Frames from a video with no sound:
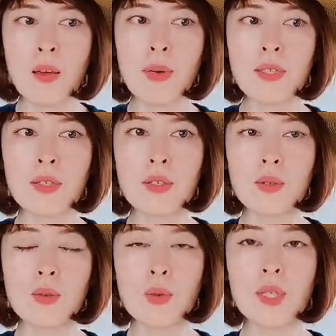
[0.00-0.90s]
ま
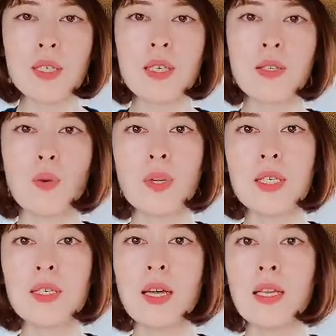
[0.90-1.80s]
ずご自身の
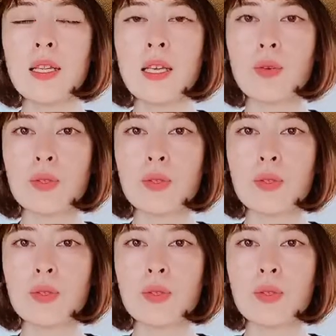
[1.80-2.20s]
オリジナリティ